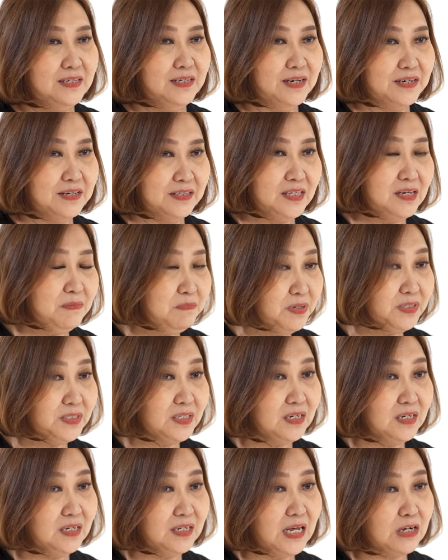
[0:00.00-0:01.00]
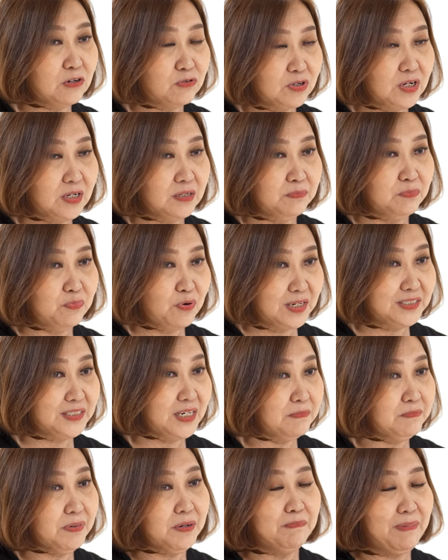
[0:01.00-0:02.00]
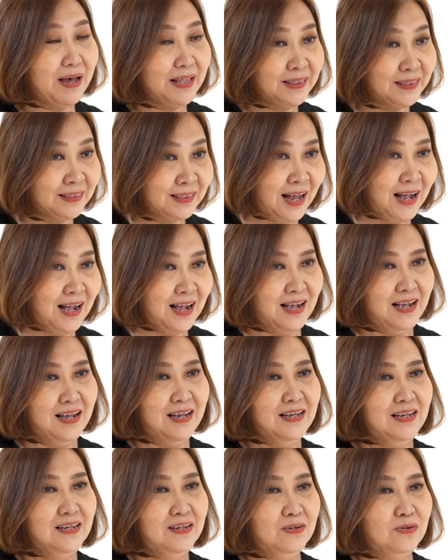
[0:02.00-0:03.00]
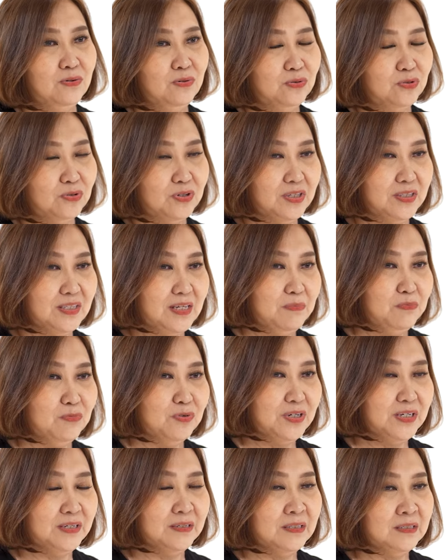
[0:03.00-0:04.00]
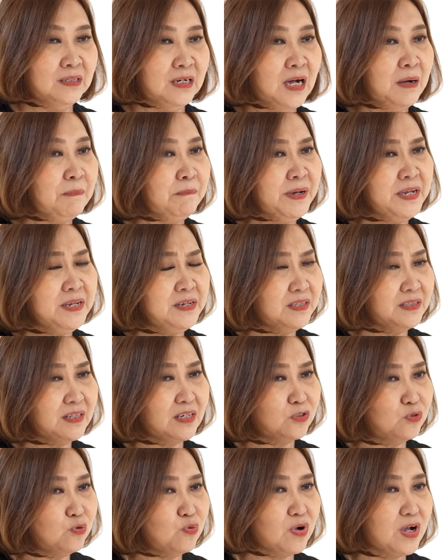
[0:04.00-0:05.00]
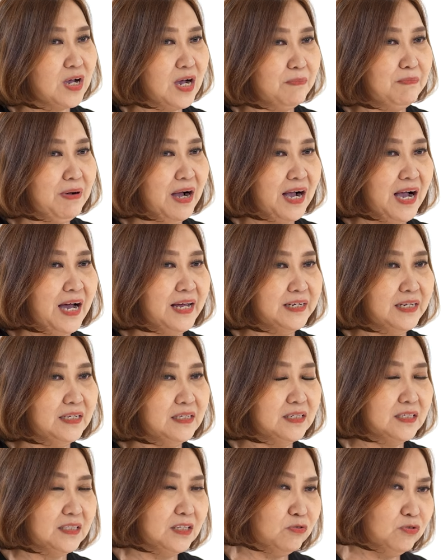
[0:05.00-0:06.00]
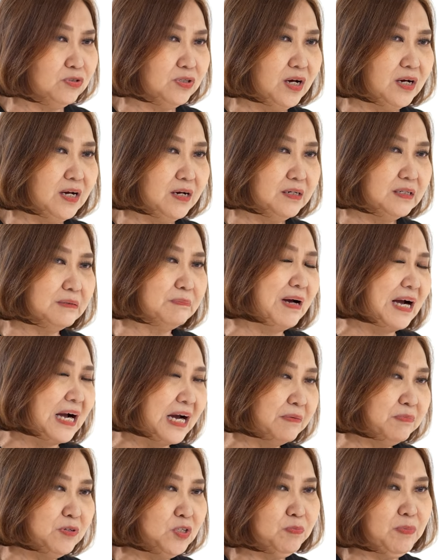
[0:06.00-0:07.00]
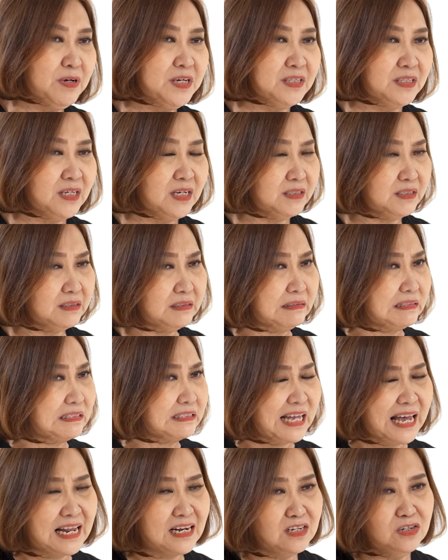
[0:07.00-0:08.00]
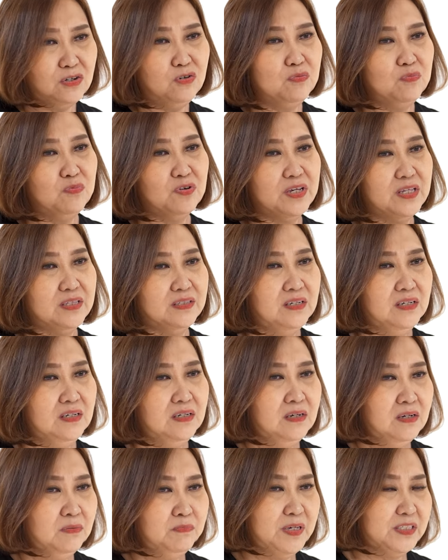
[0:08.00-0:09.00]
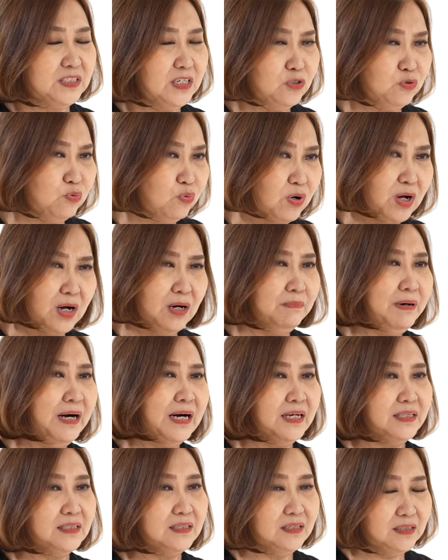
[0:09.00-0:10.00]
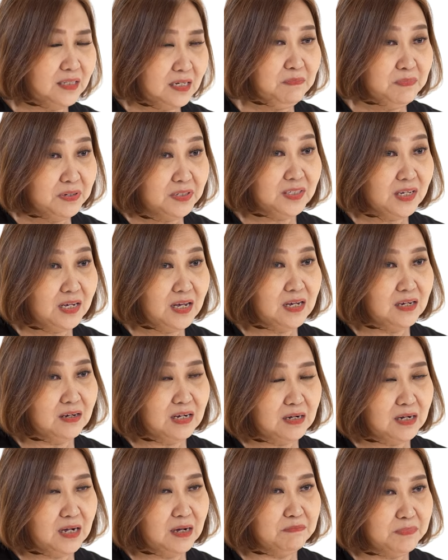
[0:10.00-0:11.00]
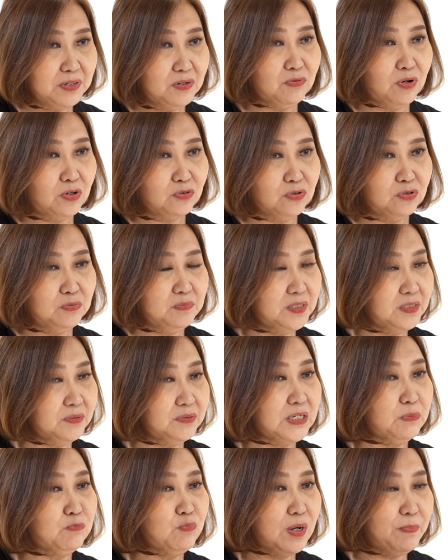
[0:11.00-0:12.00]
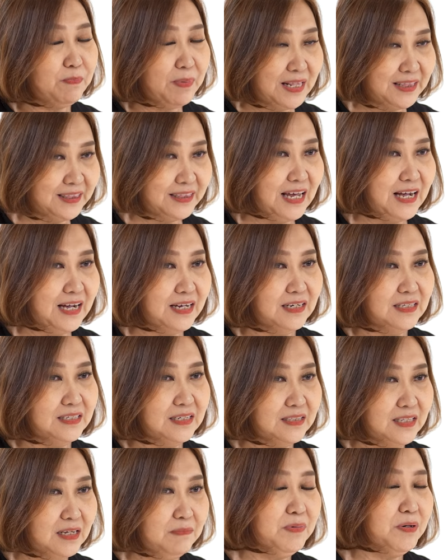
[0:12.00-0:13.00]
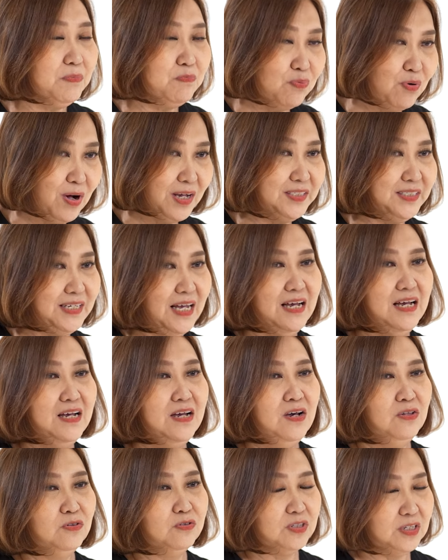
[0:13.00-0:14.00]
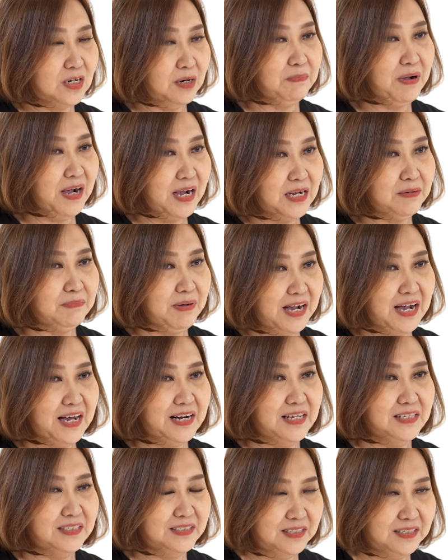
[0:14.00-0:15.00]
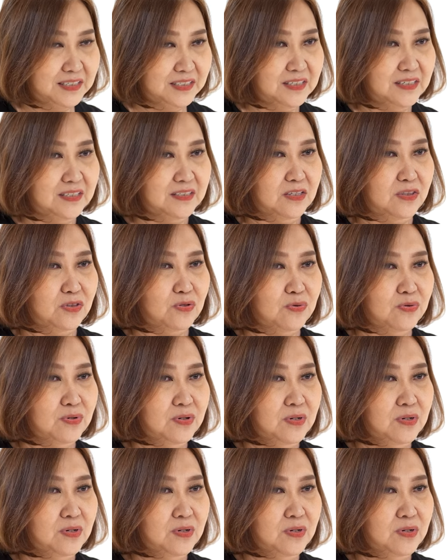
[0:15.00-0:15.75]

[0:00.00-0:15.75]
ya kita bisa lakukan puasa yang berpantang untuk kita mungkin apa yang kita suka makanan kita sudah makan minuman kita candu mungkin biasanya suka banget kita bisa ambil waktu itu menjadi sebuah pantangan dan kita berpuasa untuk tidak makan makanan jenis-jenis itu